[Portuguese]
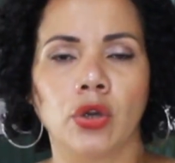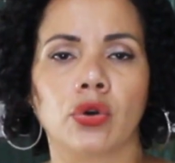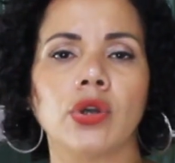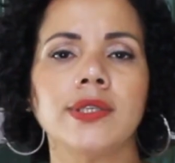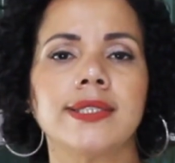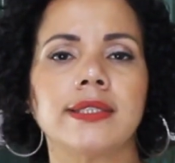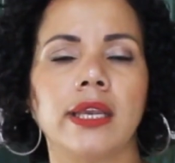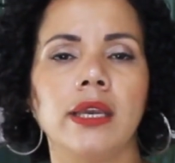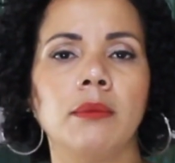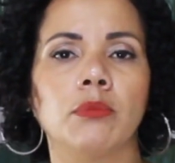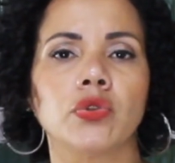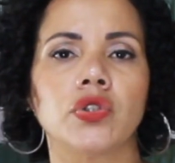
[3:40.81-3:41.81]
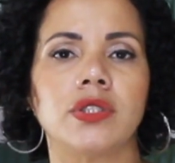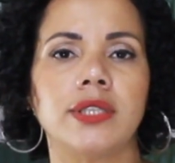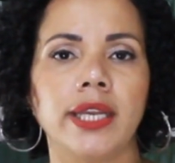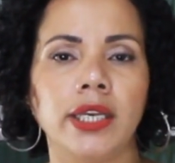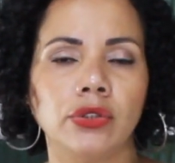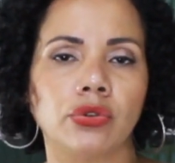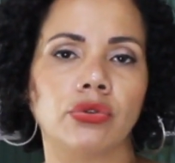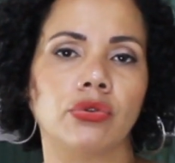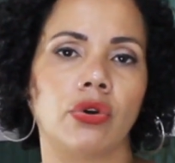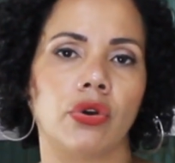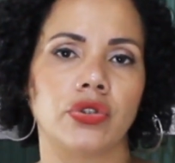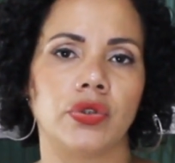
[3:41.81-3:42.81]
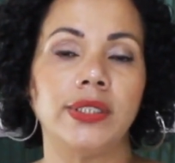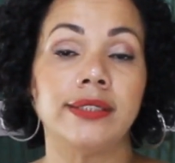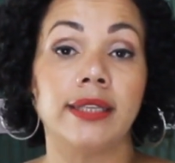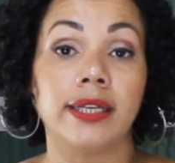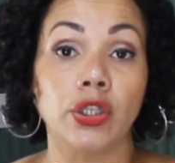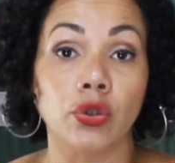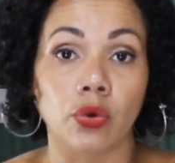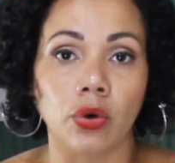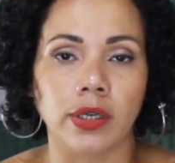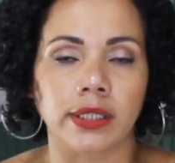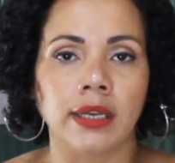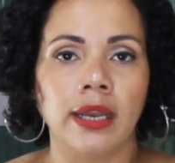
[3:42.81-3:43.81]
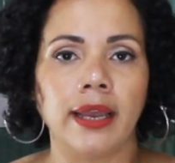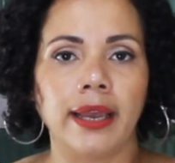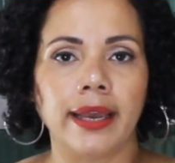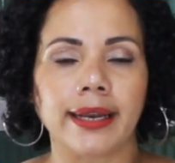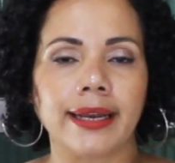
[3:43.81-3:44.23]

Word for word: Nós temos dentro do nosso interior é,